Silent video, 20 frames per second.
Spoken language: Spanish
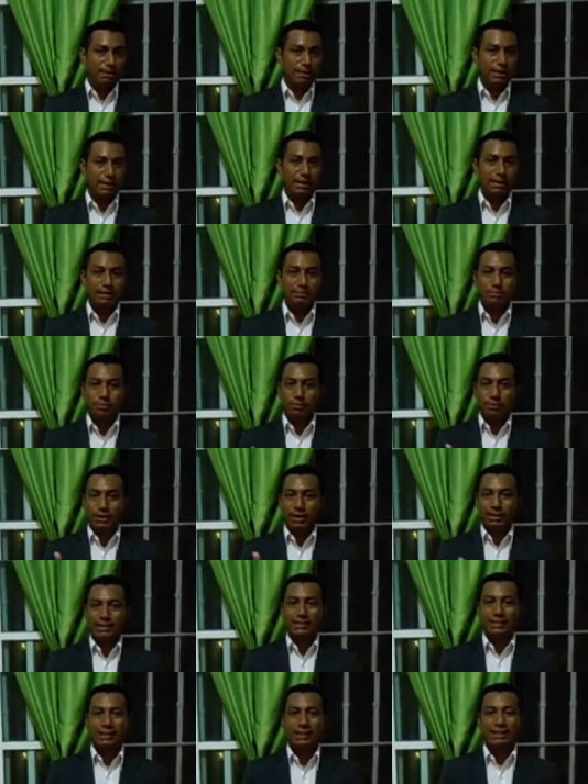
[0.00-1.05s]
para remover
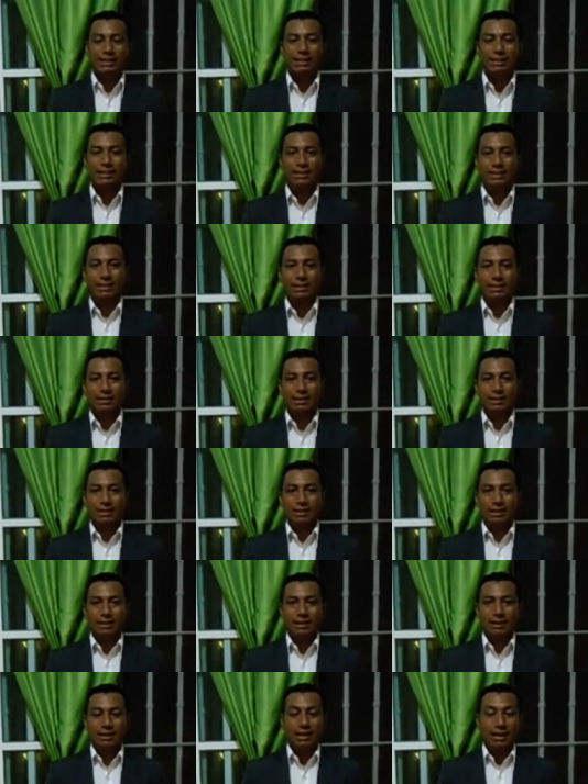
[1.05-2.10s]
la tierra,
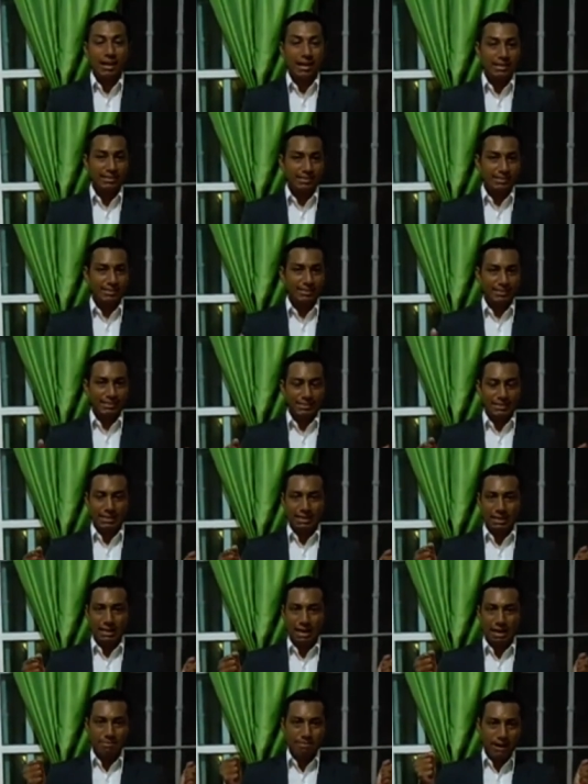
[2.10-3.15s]
las
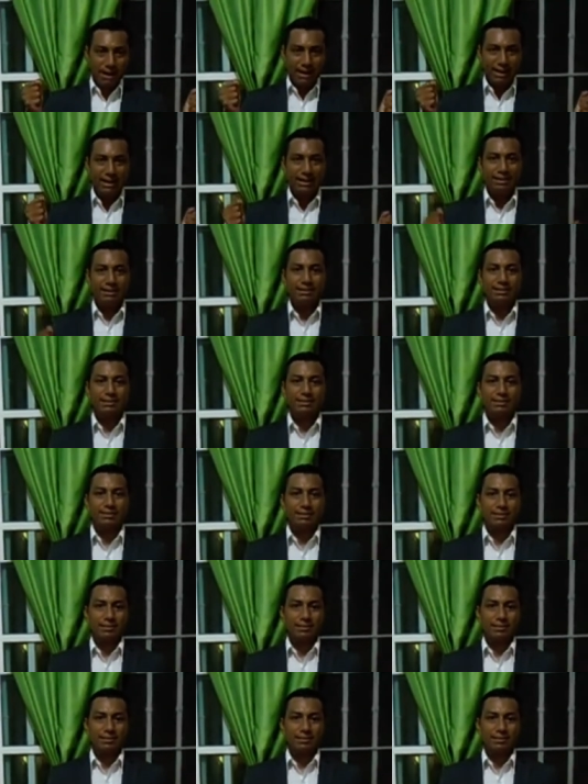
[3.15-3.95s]
amarran